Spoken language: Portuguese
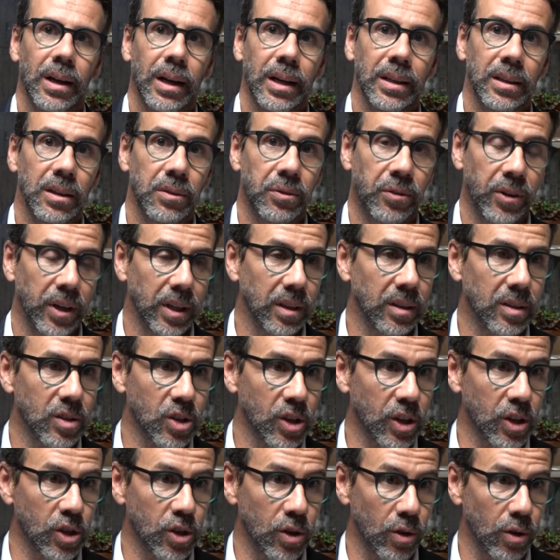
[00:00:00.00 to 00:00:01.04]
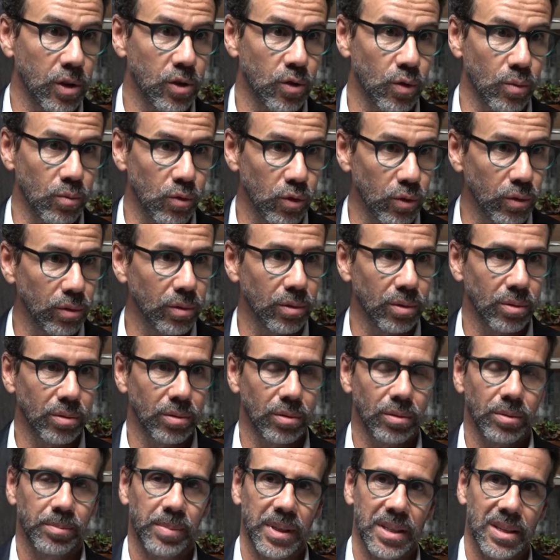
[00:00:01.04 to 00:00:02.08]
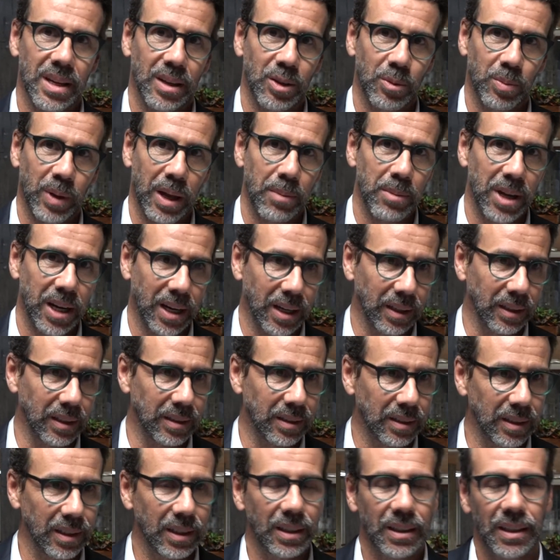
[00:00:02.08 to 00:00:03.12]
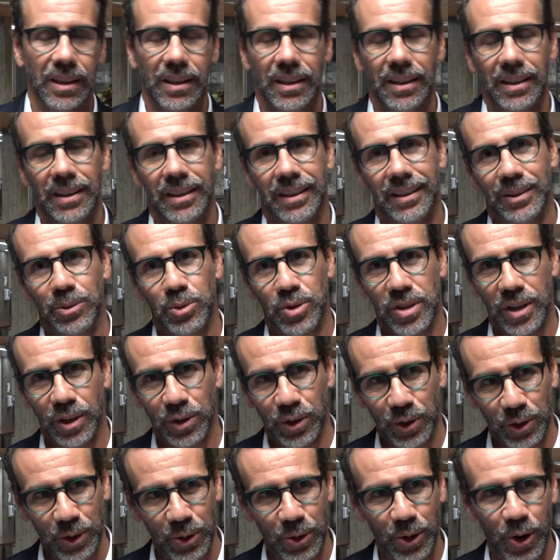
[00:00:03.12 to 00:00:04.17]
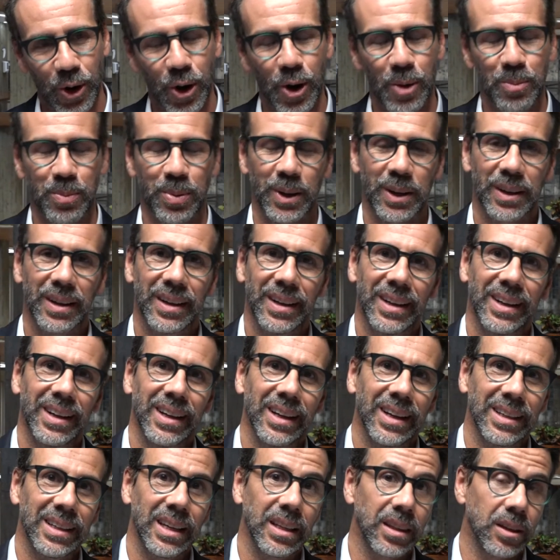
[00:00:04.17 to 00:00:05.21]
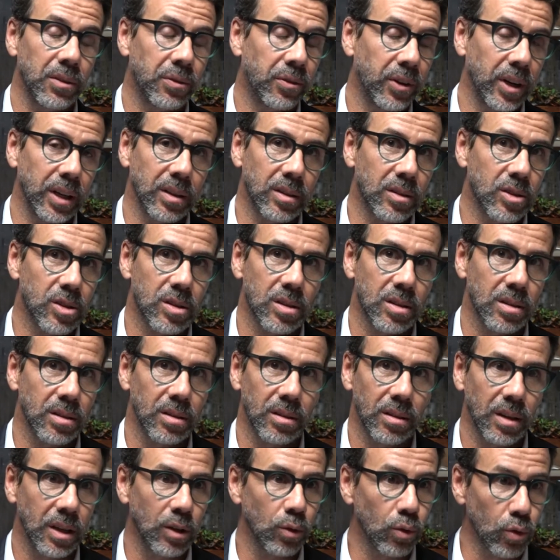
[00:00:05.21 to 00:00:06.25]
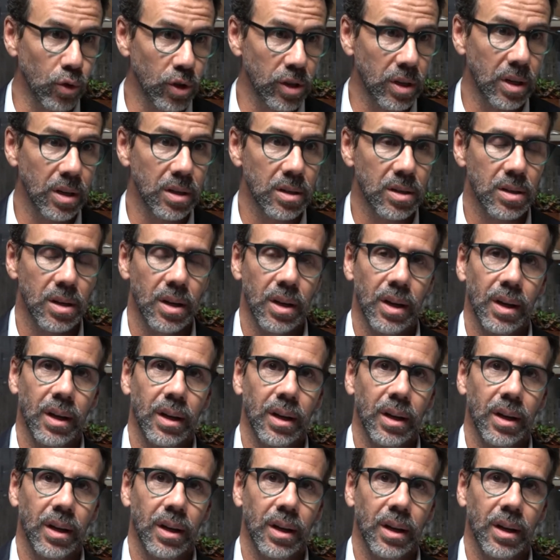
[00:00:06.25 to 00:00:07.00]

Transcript: em diferentes regiões do mundo, passando pela América Latina, no centro da Europa e em diferentes eh, indústrias.